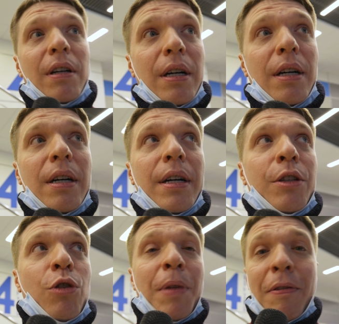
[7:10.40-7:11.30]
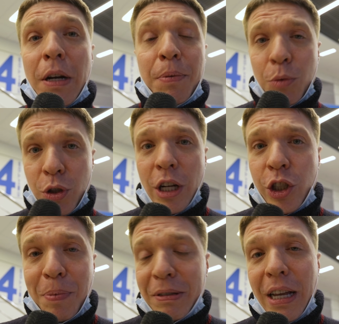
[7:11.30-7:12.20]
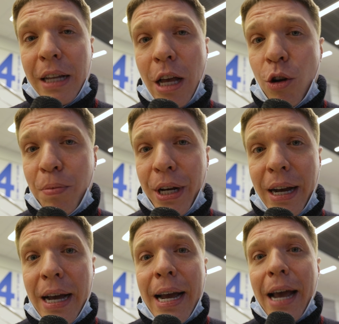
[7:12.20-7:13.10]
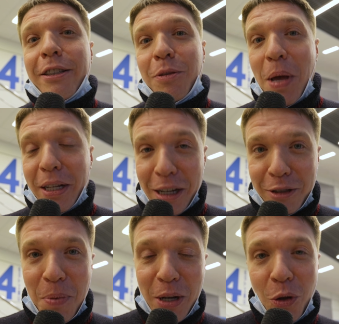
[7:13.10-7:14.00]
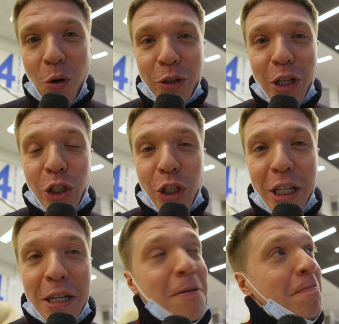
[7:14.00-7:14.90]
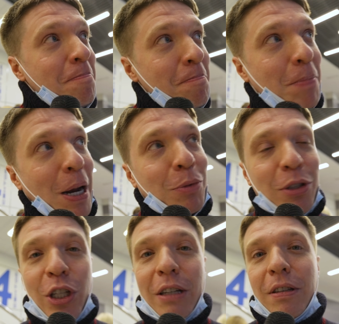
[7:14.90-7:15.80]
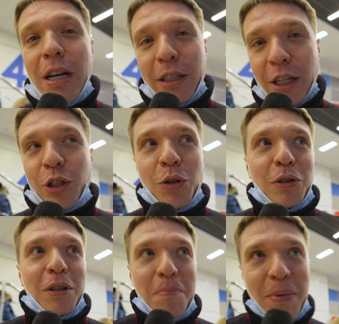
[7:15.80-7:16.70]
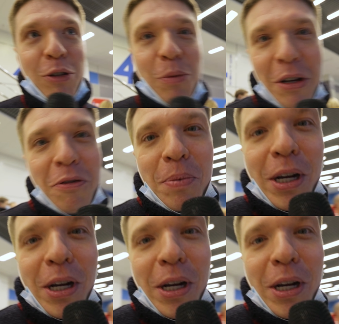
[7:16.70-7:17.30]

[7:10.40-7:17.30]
э, а, идем наверх, потому что наша постоянная рубрика «Эксперт, эксперт, о где же ты?» прямо сейчас начнется. Пойдемте, я вам